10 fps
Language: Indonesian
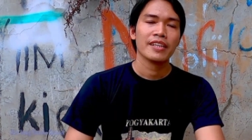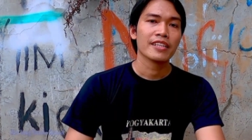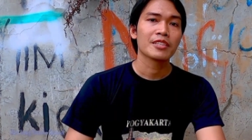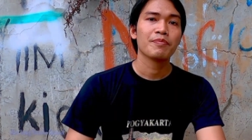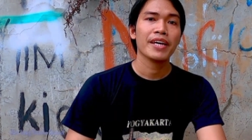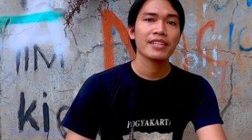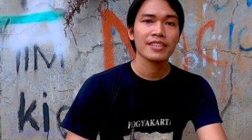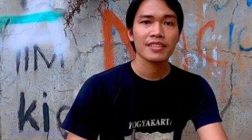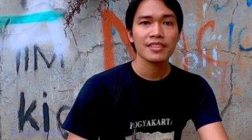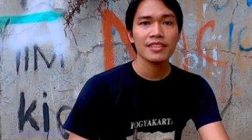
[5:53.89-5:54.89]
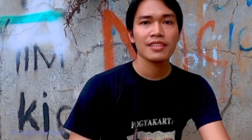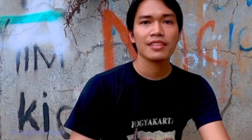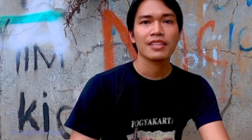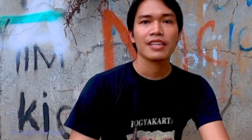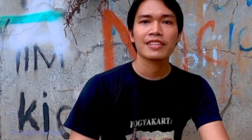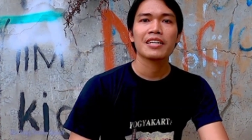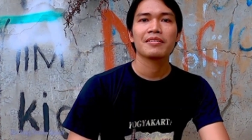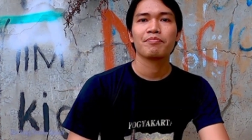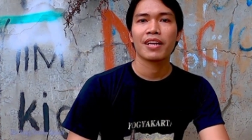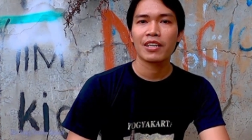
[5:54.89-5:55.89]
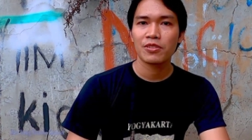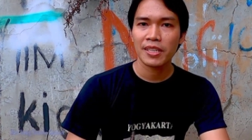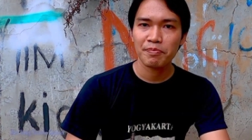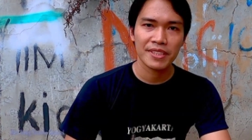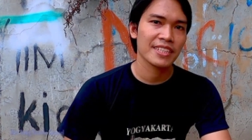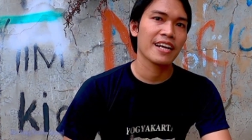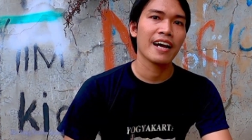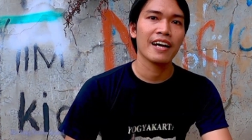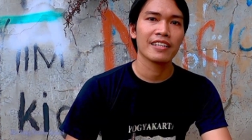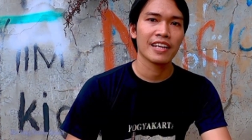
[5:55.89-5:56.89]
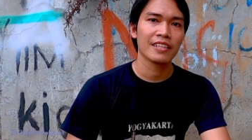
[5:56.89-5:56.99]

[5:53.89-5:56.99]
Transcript: dan sebaiknya sih kita melakukan pencegahan